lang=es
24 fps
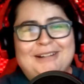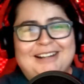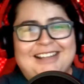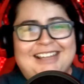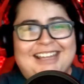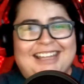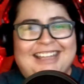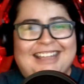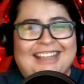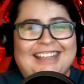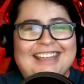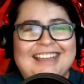
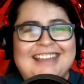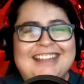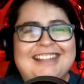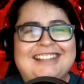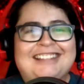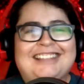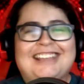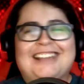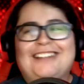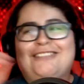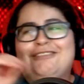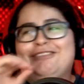porque
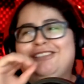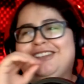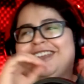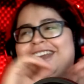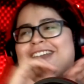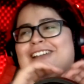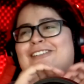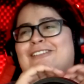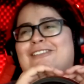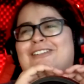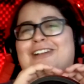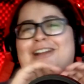tiene un
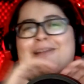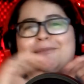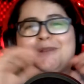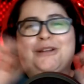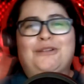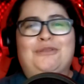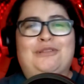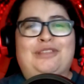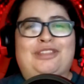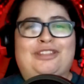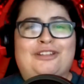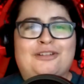diálogo que
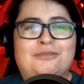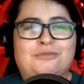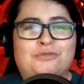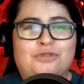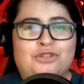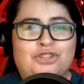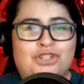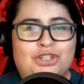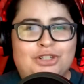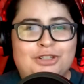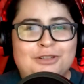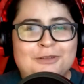me gustó
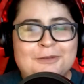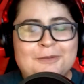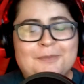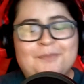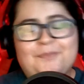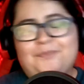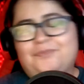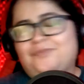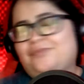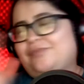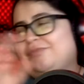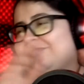mucho.
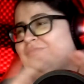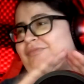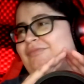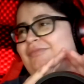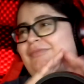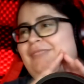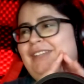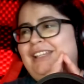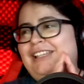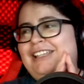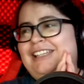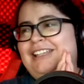
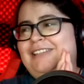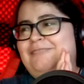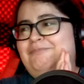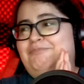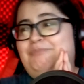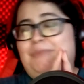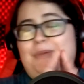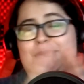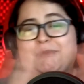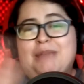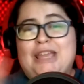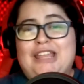Y
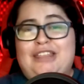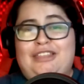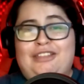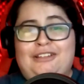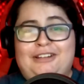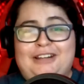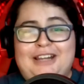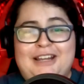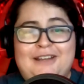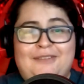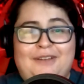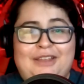me
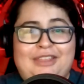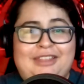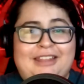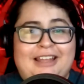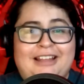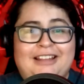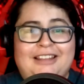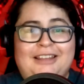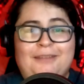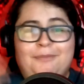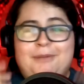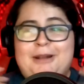hizo reír
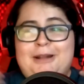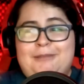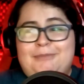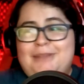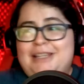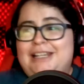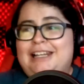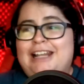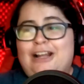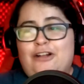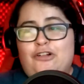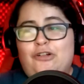bastante. Para
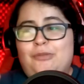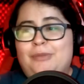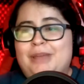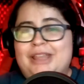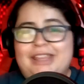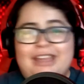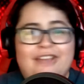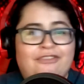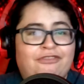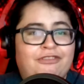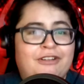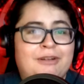mí la
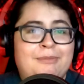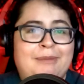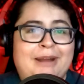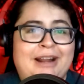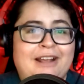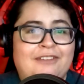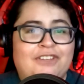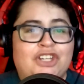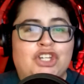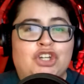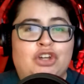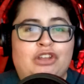comedia fue
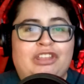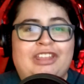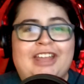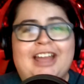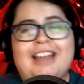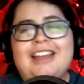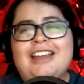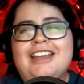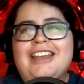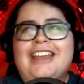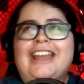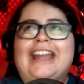
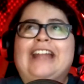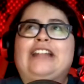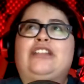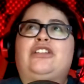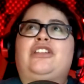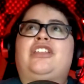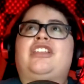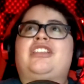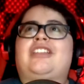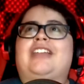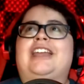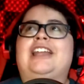maravillosa.
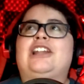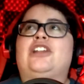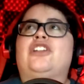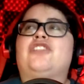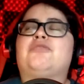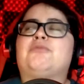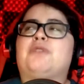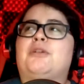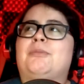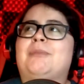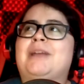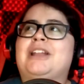Entonces, en
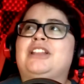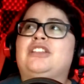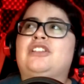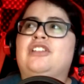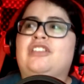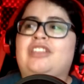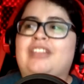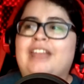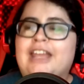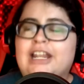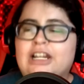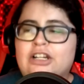los
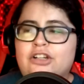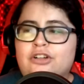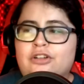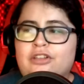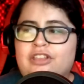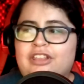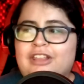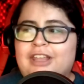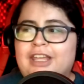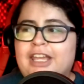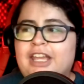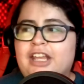momentos en
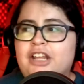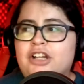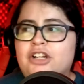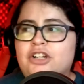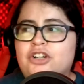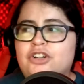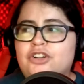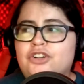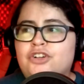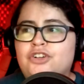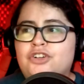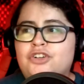los que
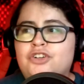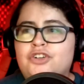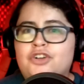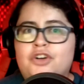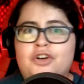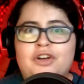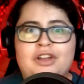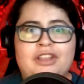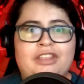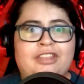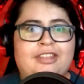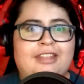
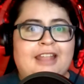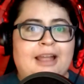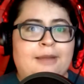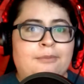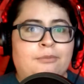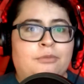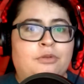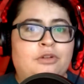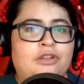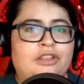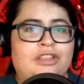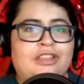no
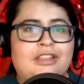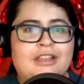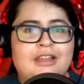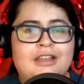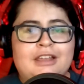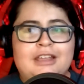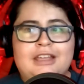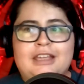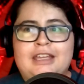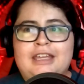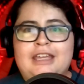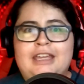estamos
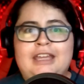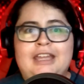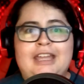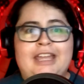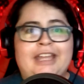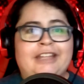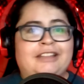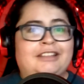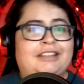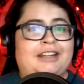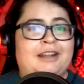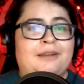eh,
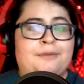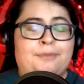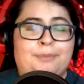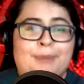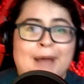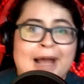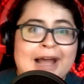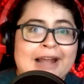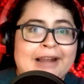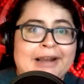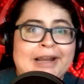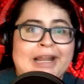entre
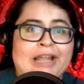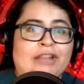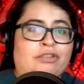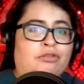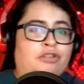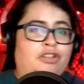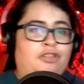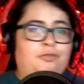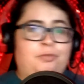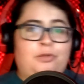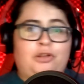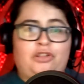
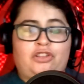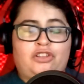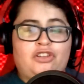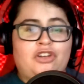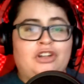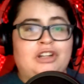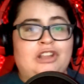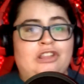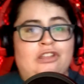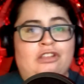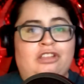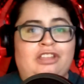balas o
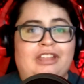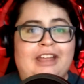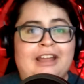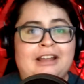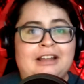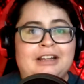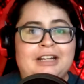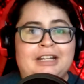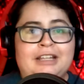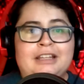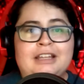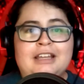explosiones o
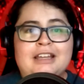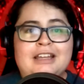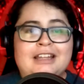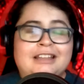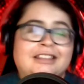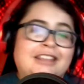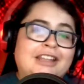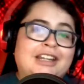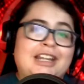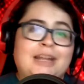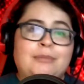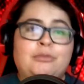sangre,
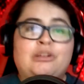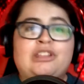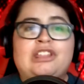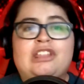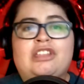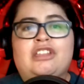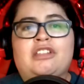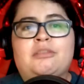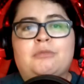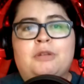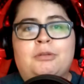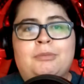tenemos
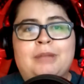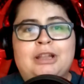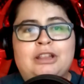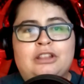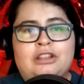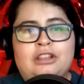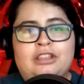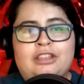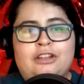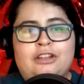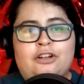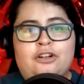esos
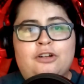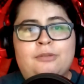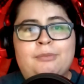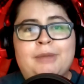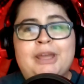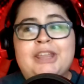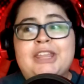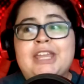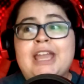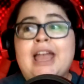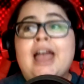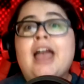momentos de
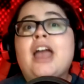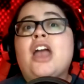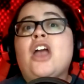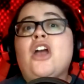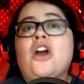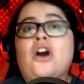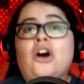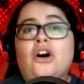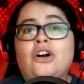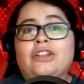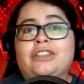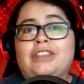comedia
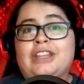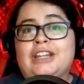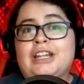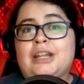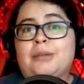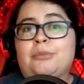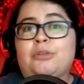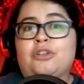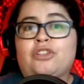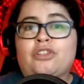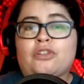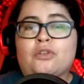o
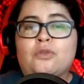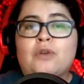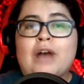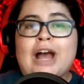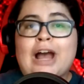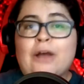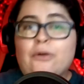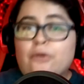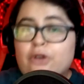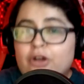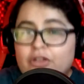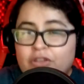tenemos
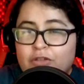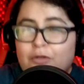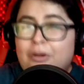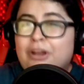a unos